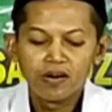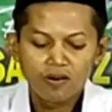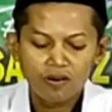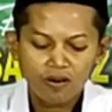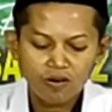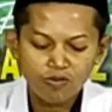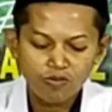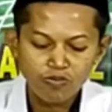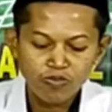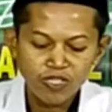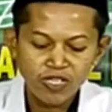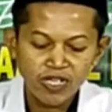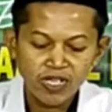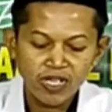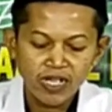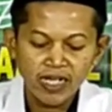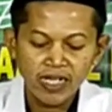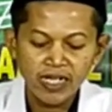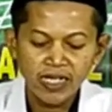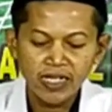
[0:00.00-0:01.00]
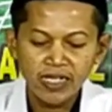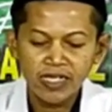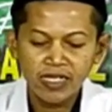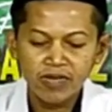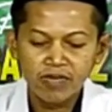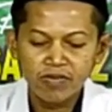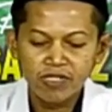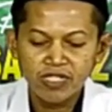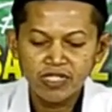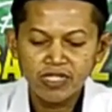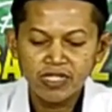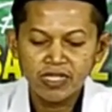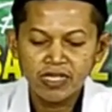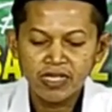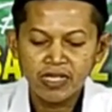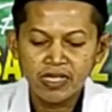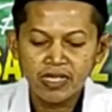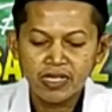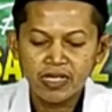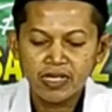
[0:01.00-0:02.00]
Rabbil
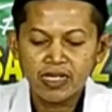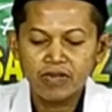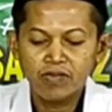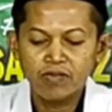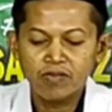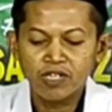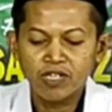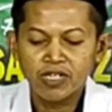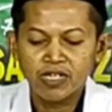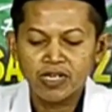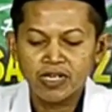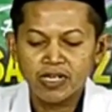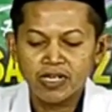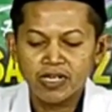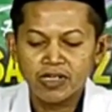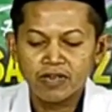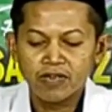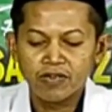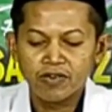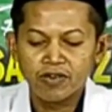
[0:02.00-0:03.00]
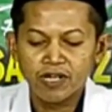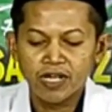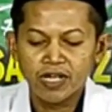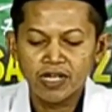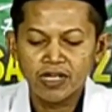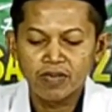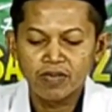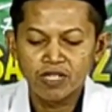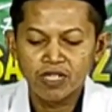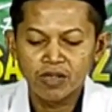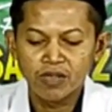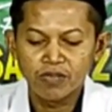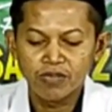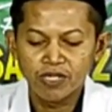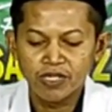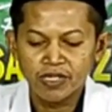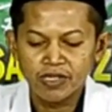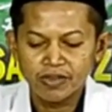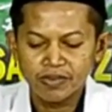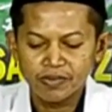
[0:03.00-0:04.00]
alamina kang mengirani wong alam kabeh